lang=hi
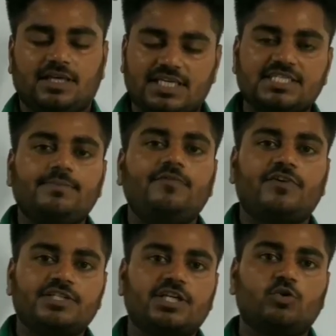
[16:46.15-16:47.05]
किसी भी
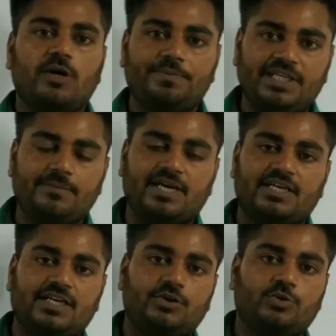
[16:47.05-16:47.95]
फंक्शन को आप टी
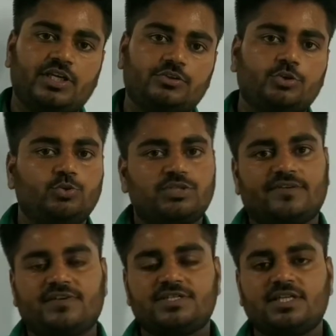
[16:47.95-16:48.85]
मान रहे होंगे तो दूसरा
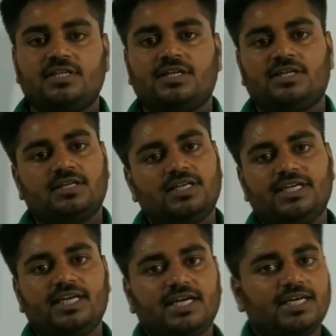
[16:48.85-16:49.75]
फंक्शन
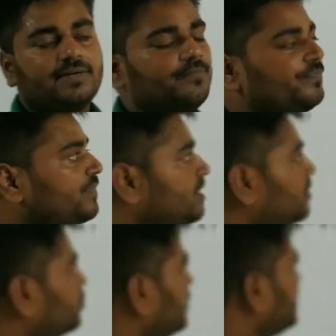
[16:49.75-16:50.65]
नहीं आएगा तो